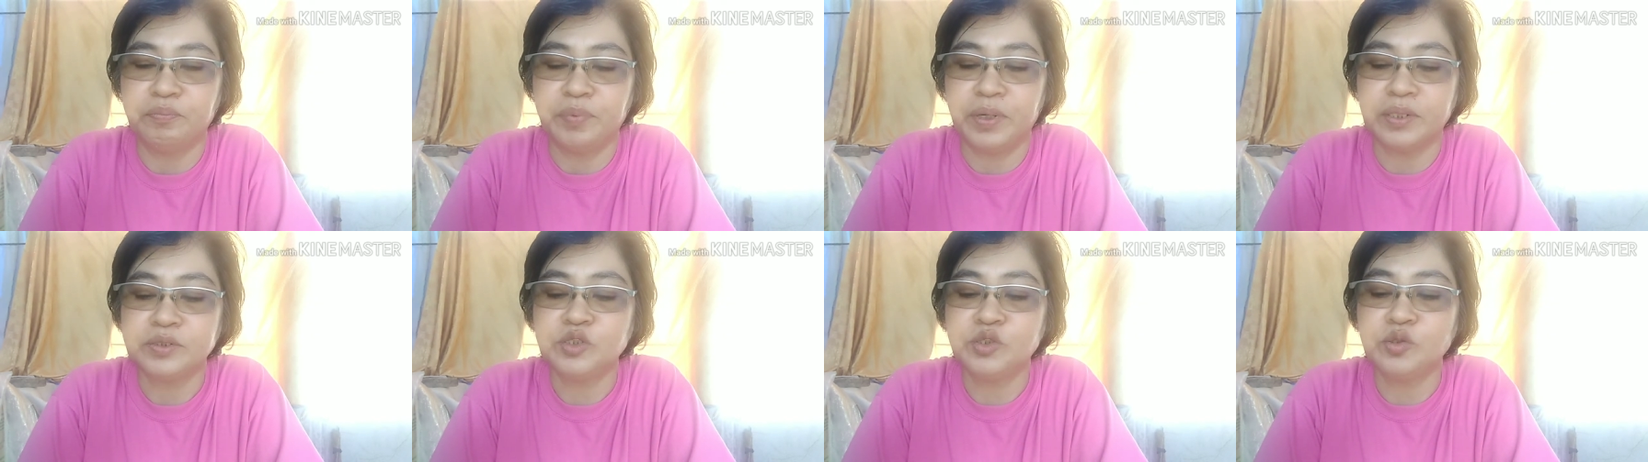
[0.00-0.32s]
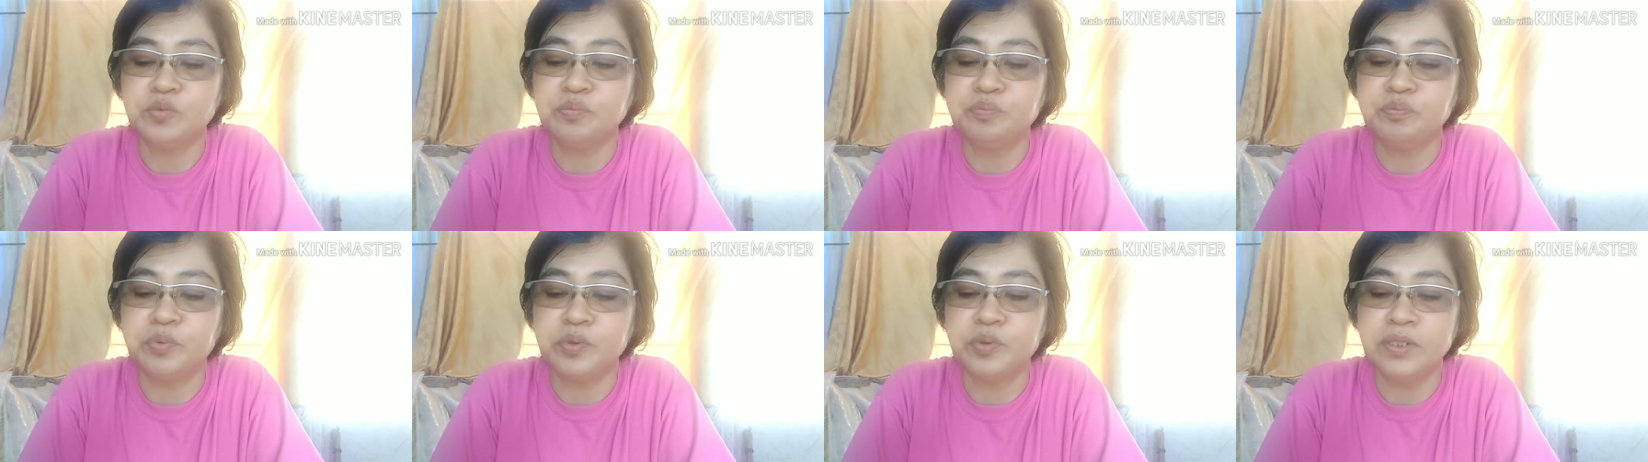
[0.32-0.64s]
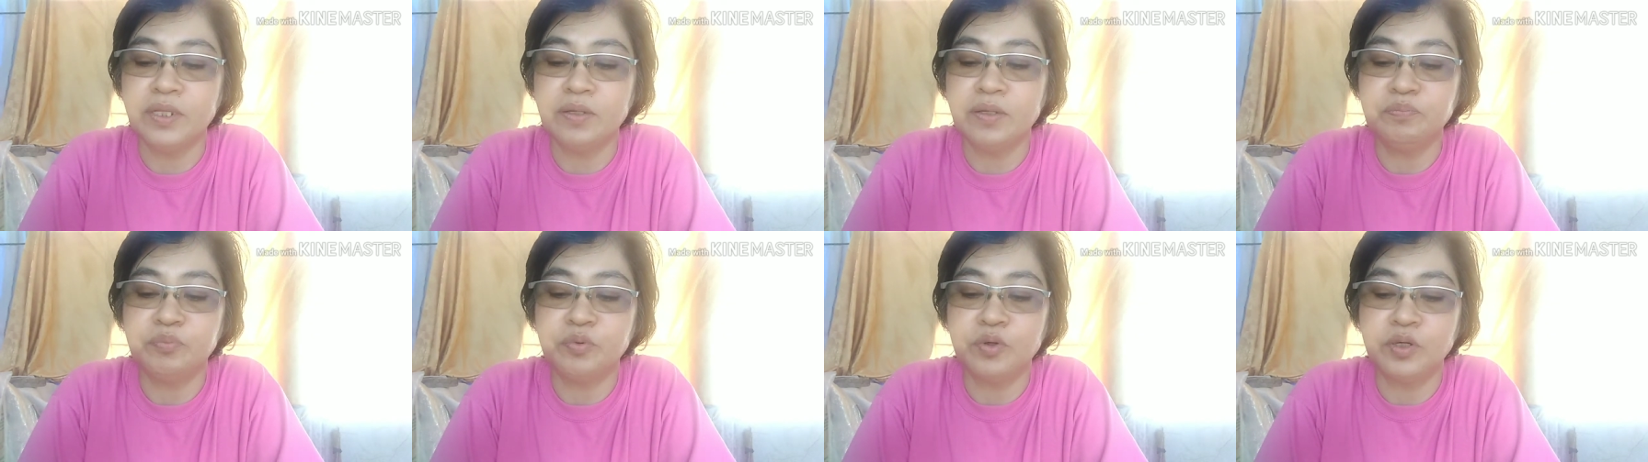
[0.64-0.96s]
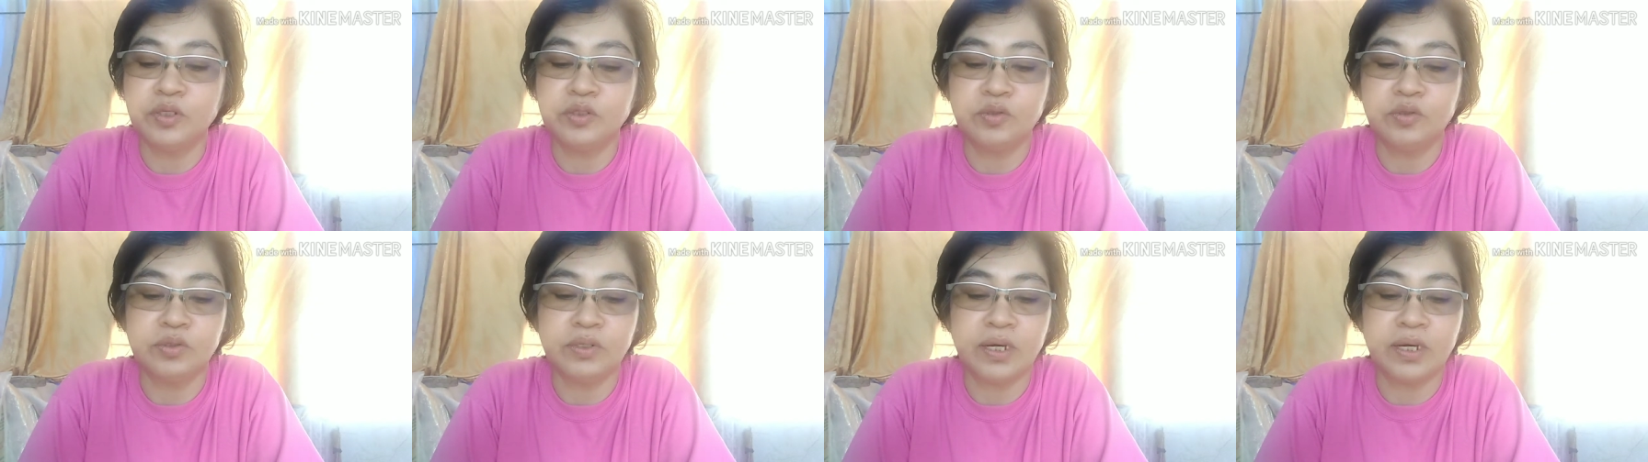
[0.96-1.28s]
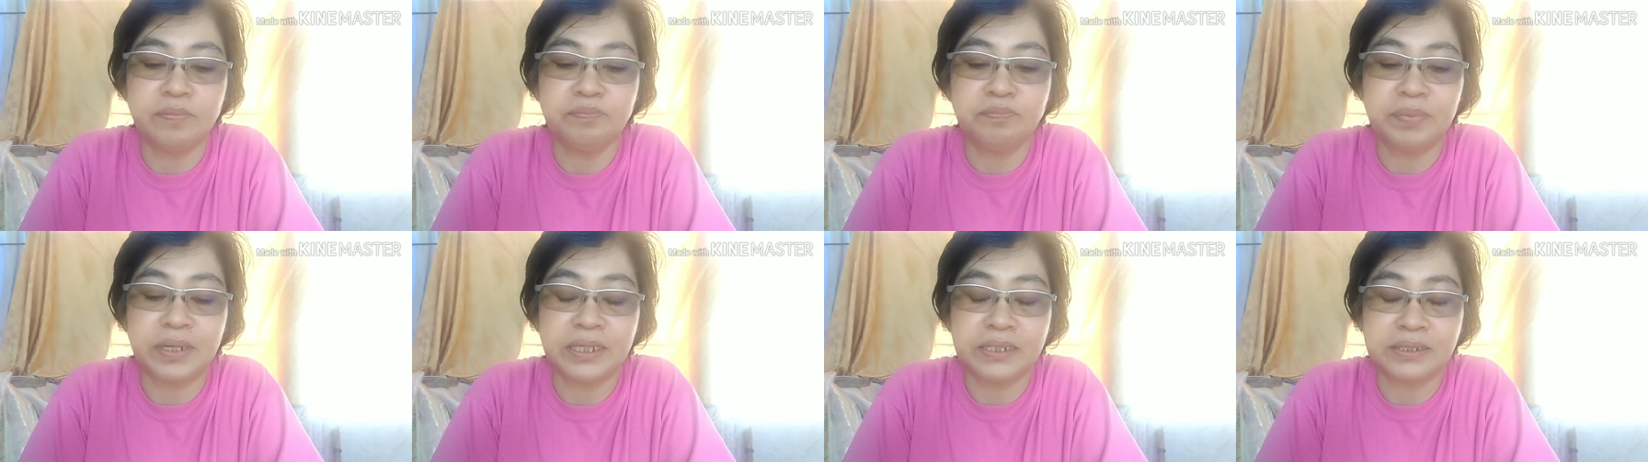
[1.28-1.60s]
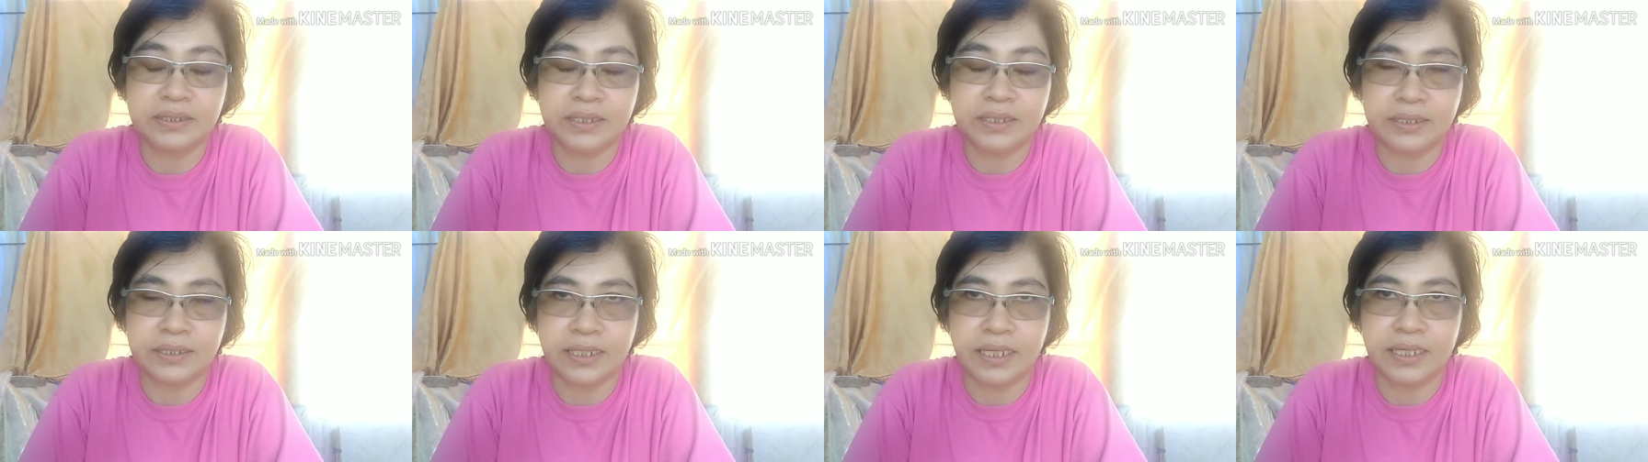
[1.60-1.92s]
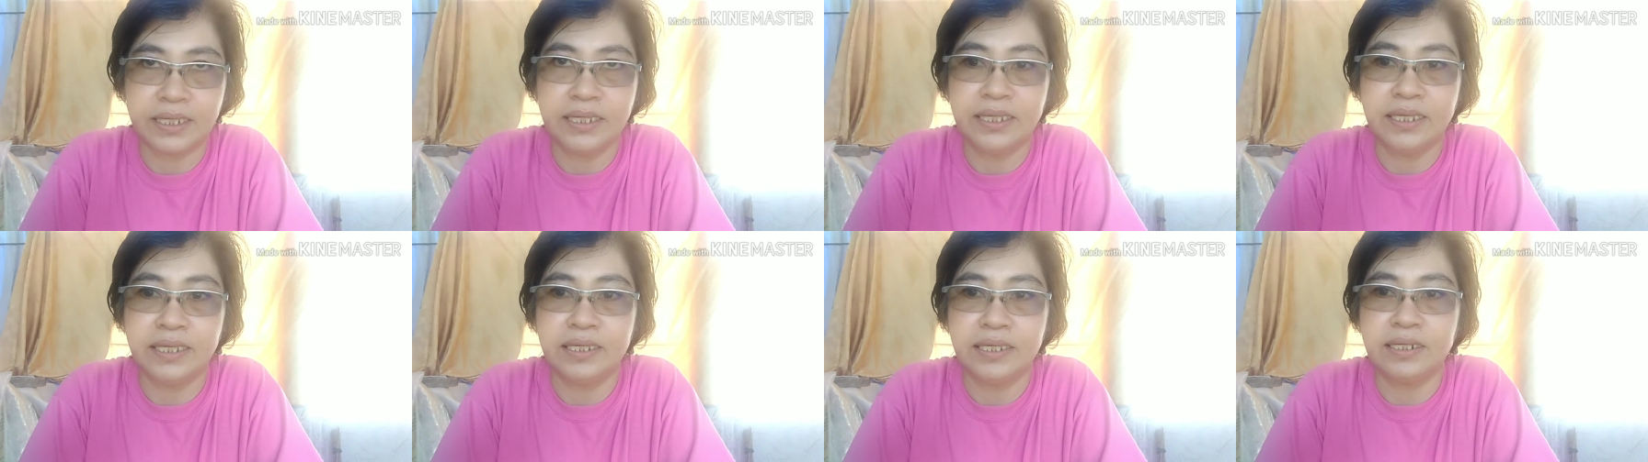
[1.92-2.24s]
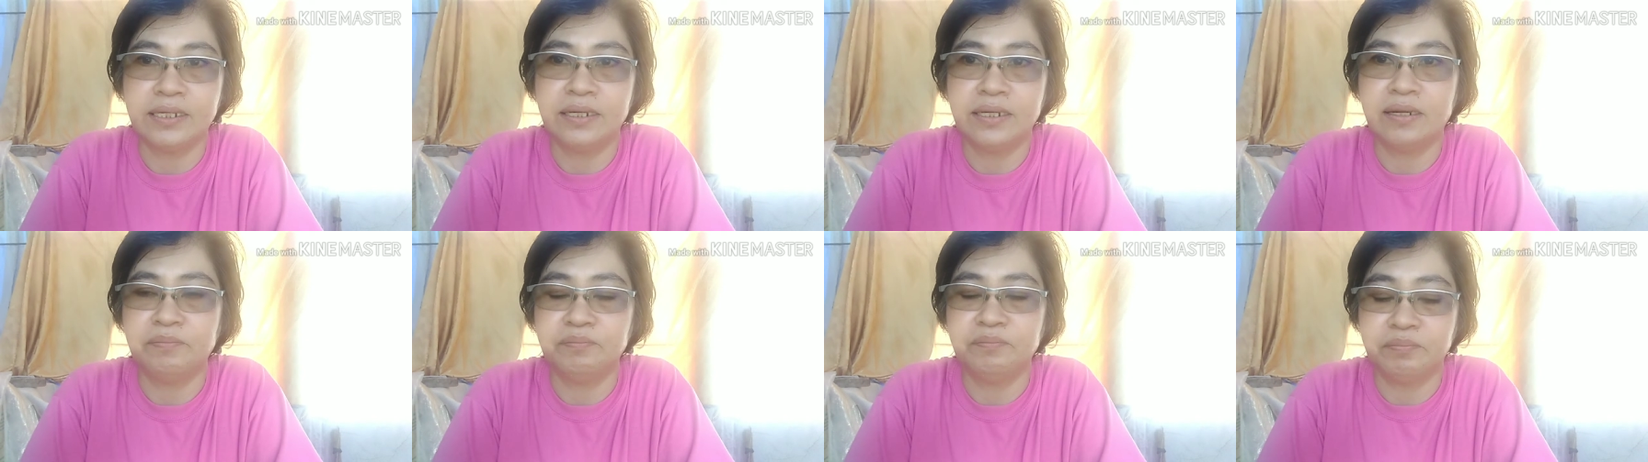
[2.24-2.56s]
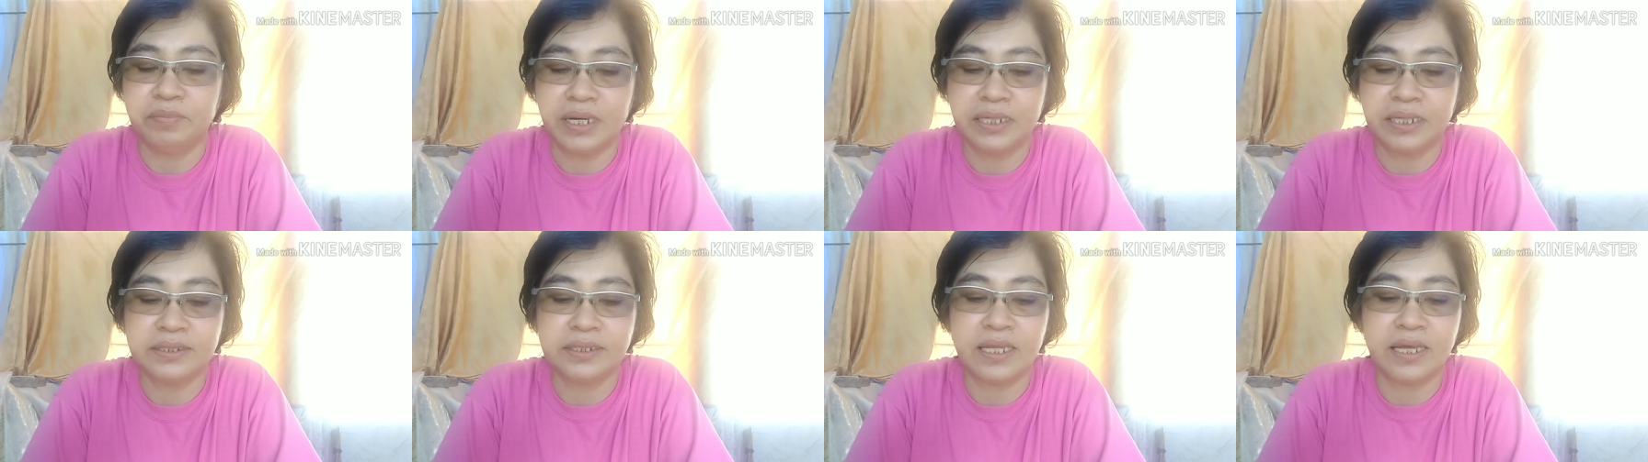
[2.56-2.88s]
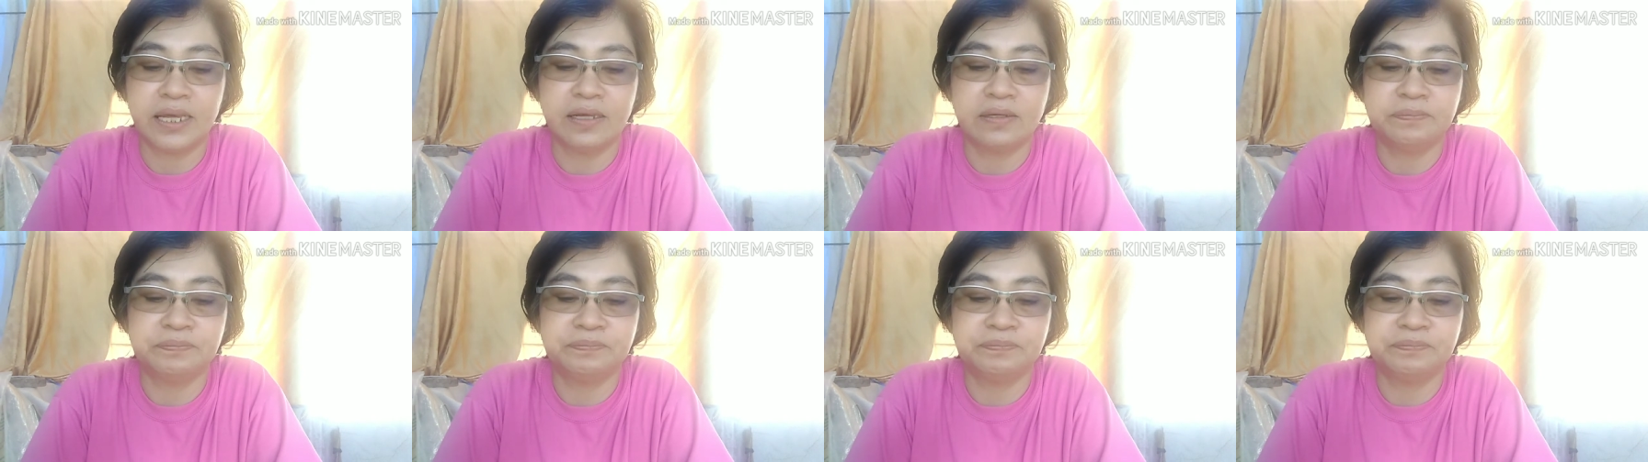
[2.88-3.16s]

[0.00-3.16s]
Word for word: Pagsugpo din po ito ng pagtatae ng bata.